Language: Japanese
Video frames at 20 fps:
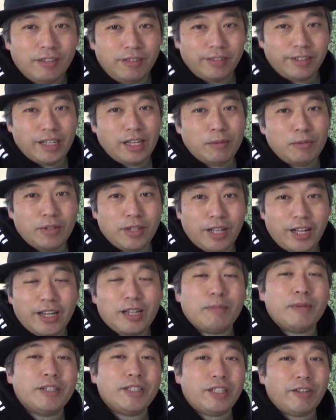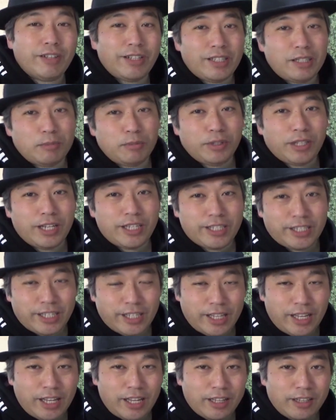ゲームがありまして、私も大好き
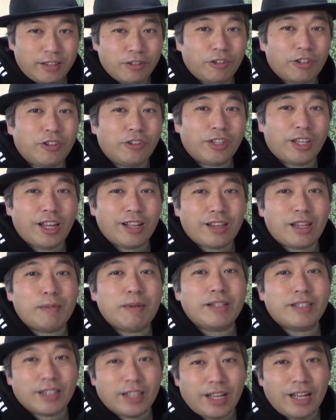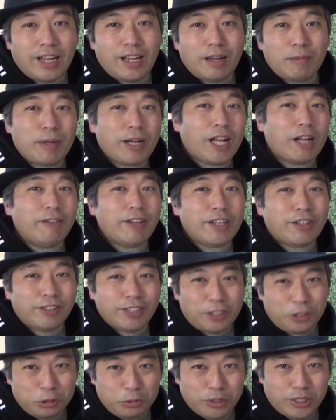で時々やってますが、まあ可愛く
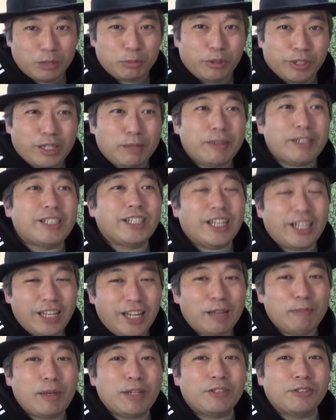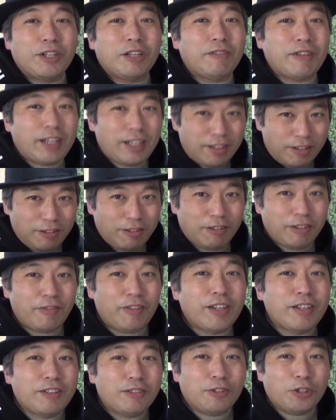ない動物もおりますがね、まあそれはあの、
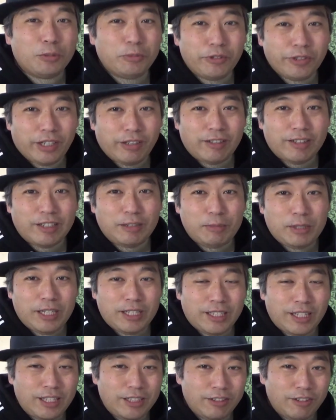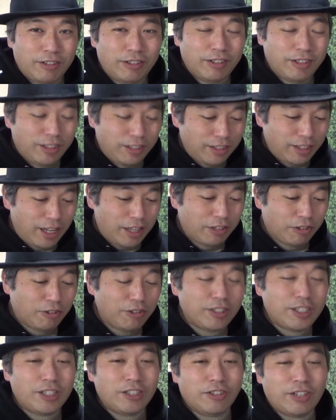どう思うかは皆さんのあの
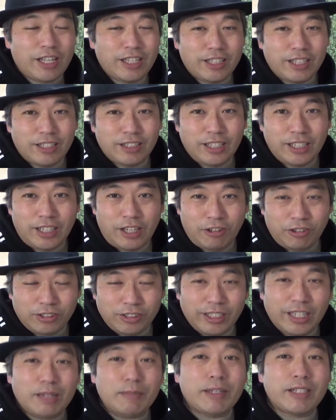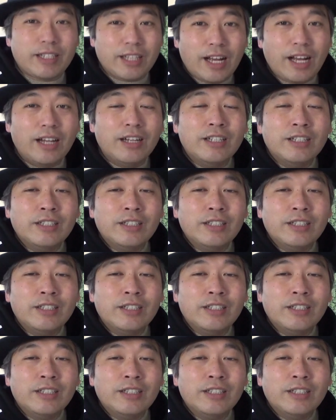個人の判断でってことになりますが、